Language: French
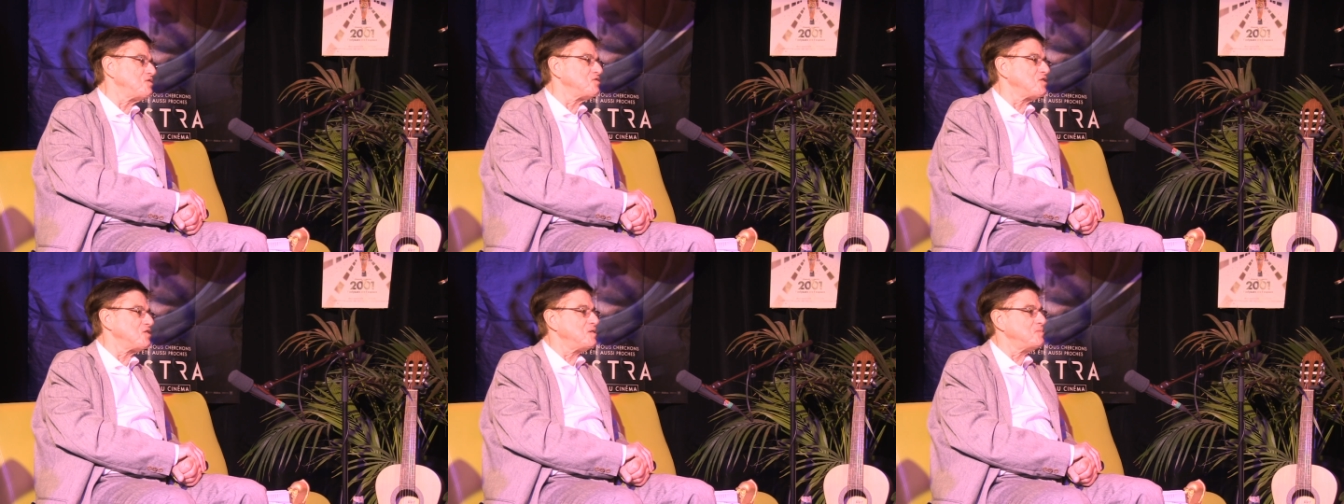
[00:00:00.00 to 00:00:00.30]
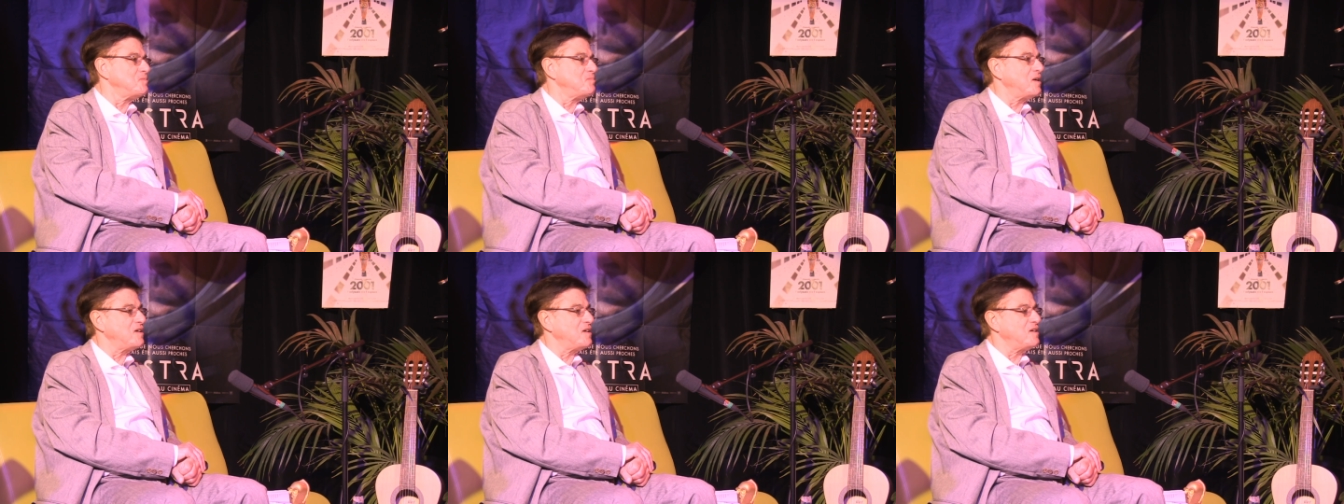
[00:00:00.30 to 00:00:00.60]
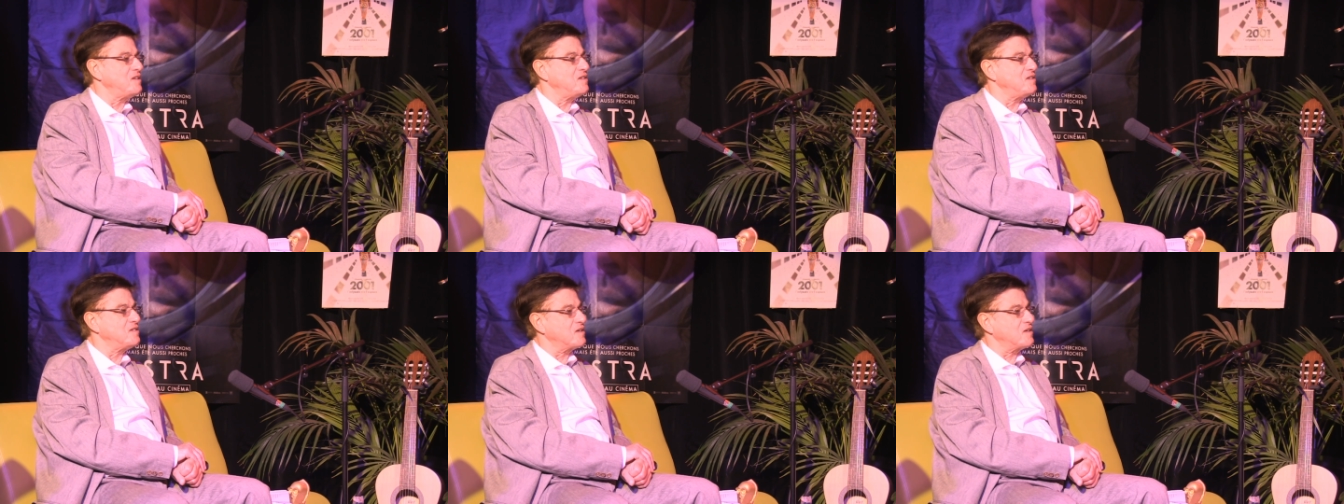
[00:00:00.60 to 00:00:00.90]
œuvres, mais
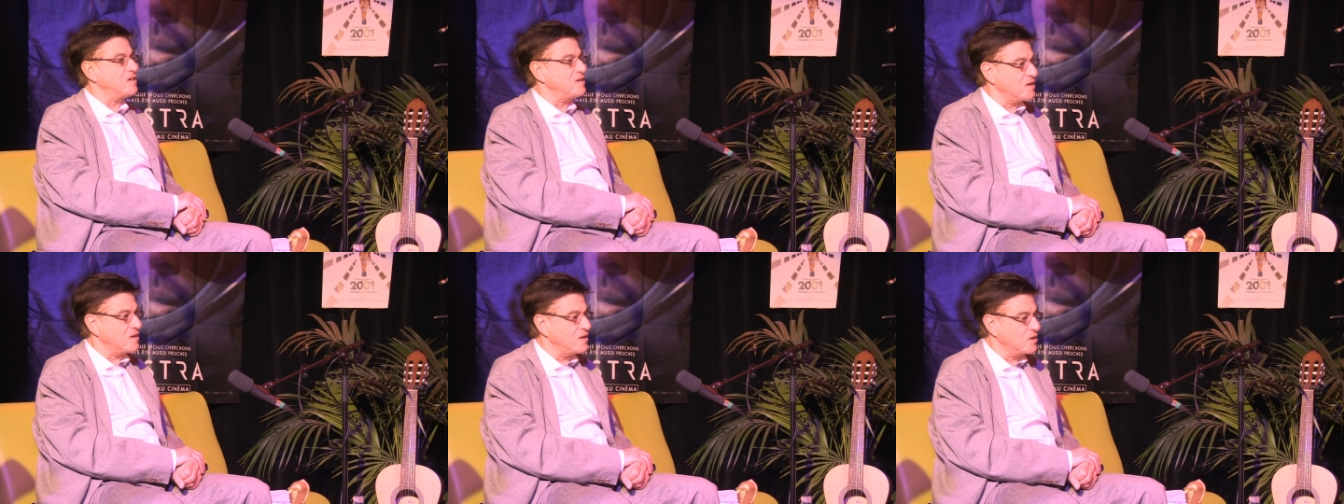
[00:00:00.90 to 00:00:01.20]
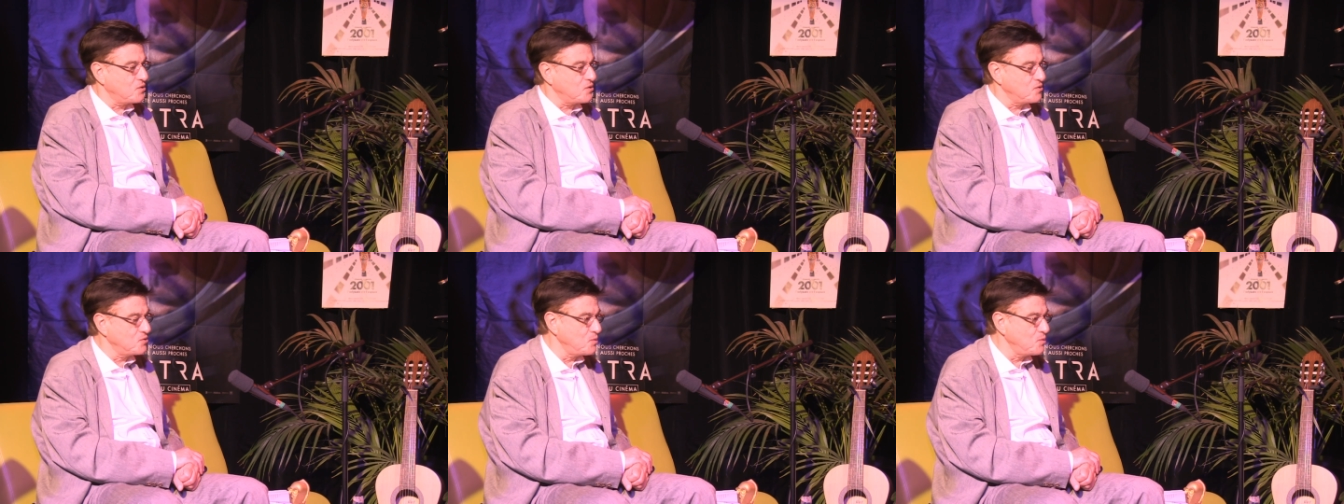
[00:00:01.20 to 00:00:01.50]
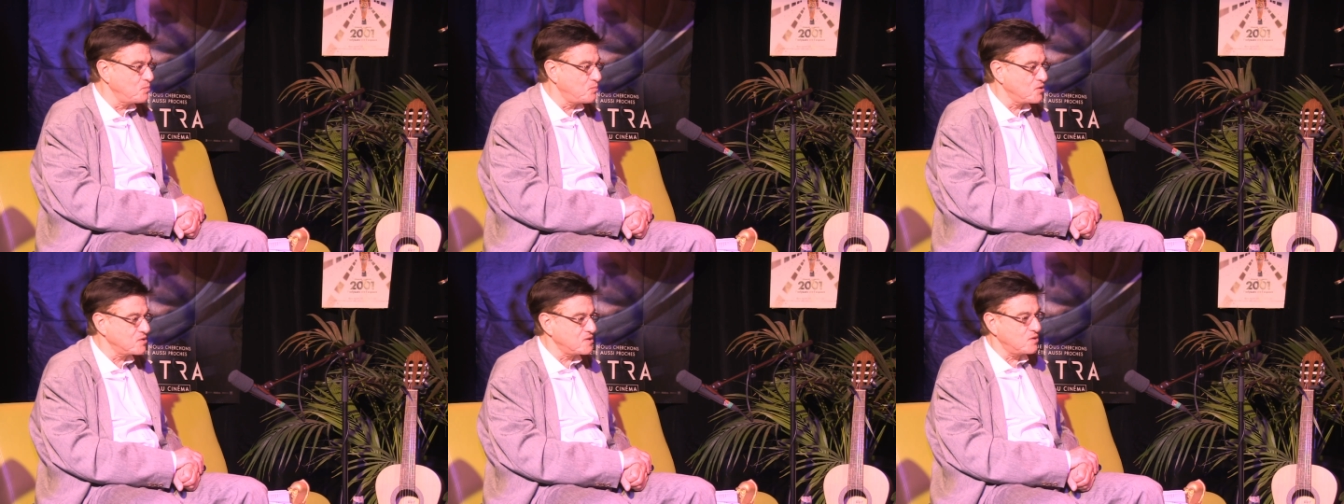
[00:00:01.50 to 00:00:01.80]
il est très très
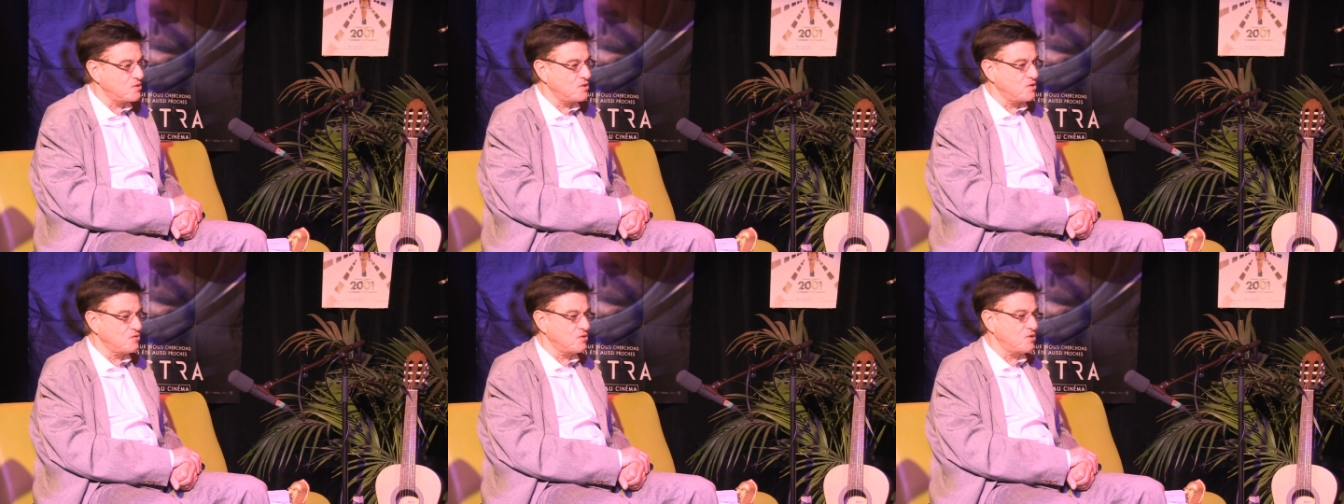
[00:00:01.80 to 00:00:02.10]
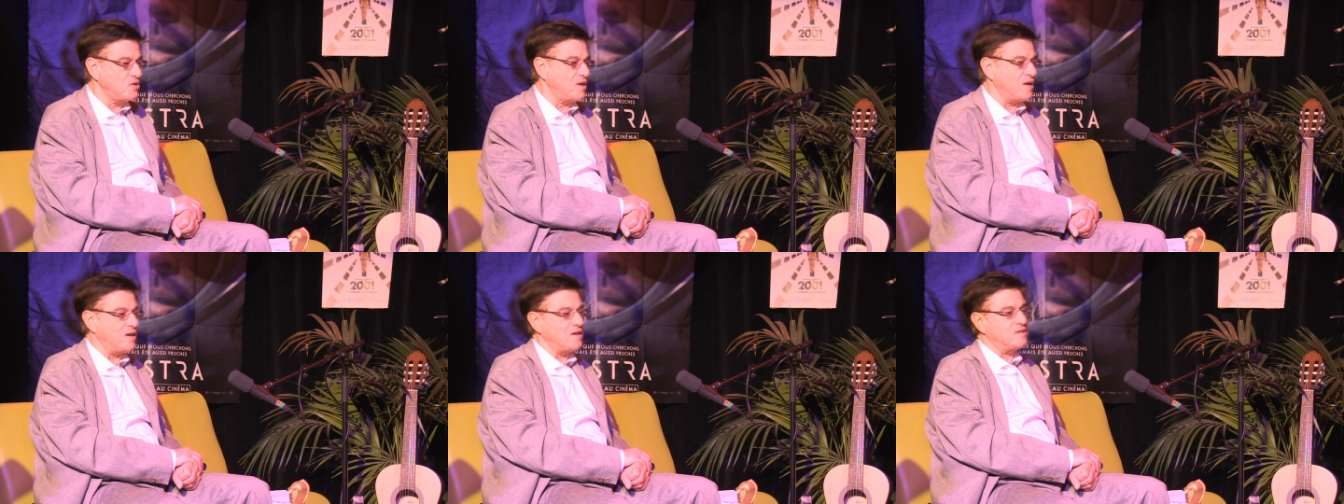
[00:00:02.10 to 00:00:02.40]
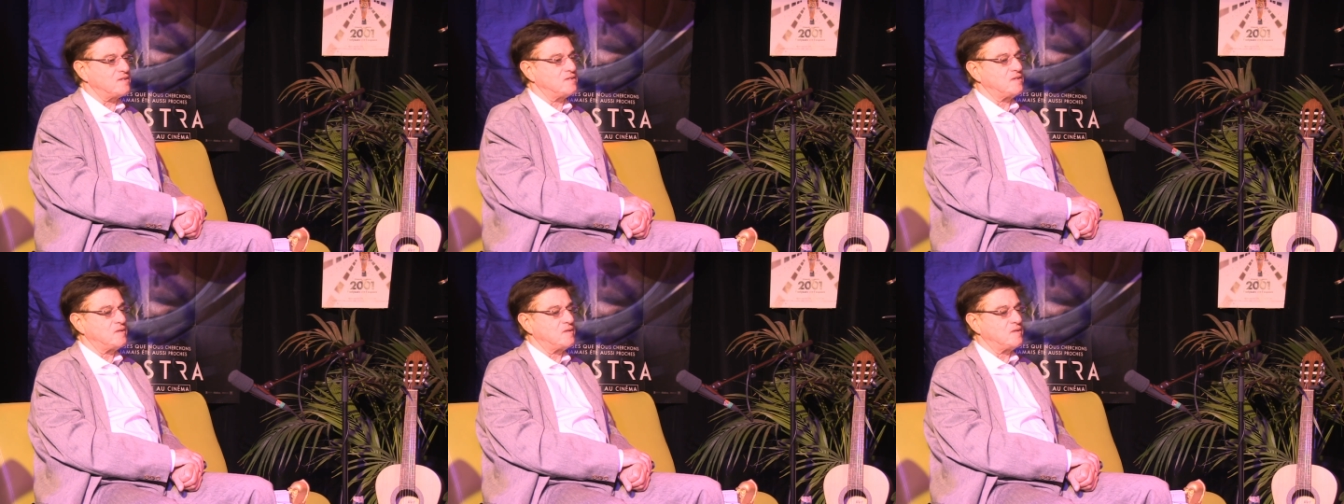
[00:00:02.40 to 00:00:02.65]
connu pour cette œuvre-là.